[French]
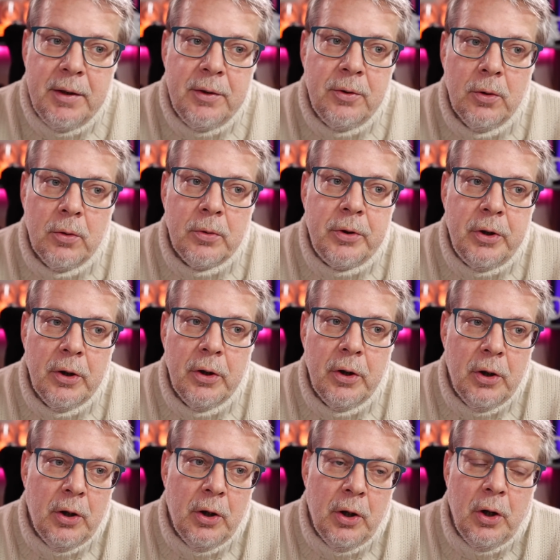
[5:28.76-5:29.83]
Donc,
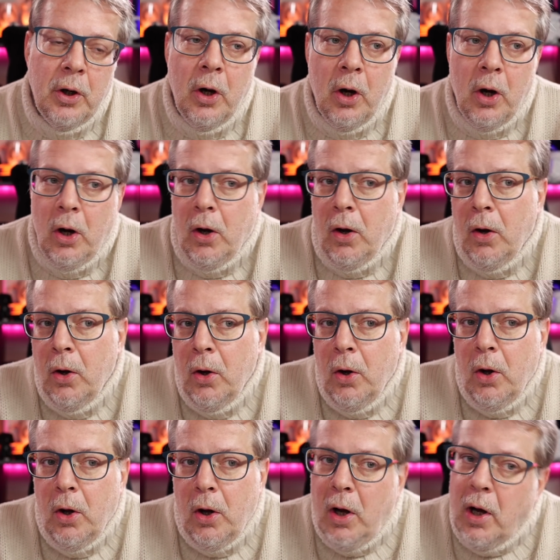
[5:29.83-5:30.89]
euh,
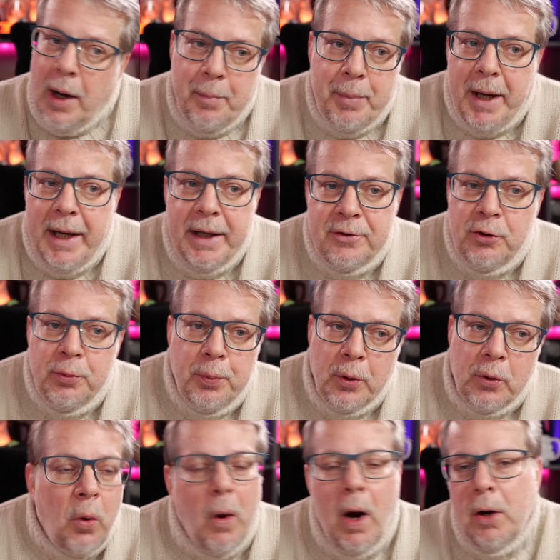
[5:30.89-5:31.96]
après, tu peux
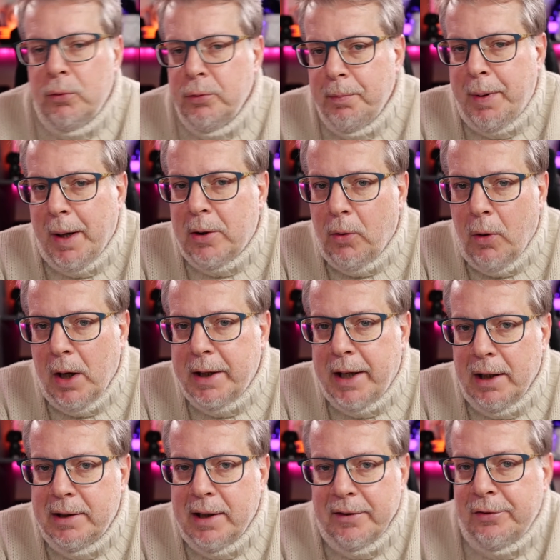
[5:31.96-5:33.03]
croire ou ne pas croire
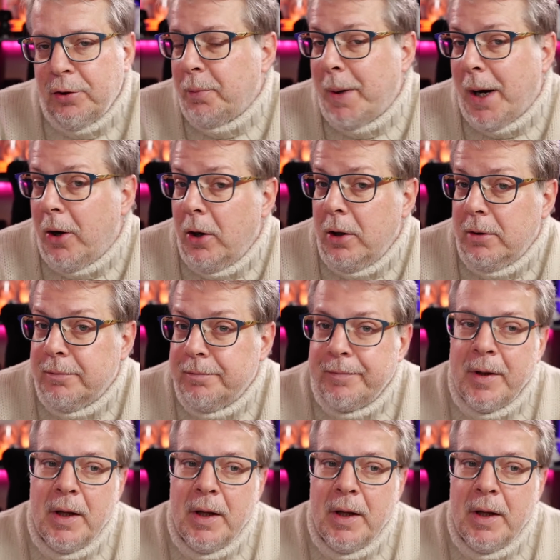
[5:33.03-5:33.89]
quelqu'un sur parole,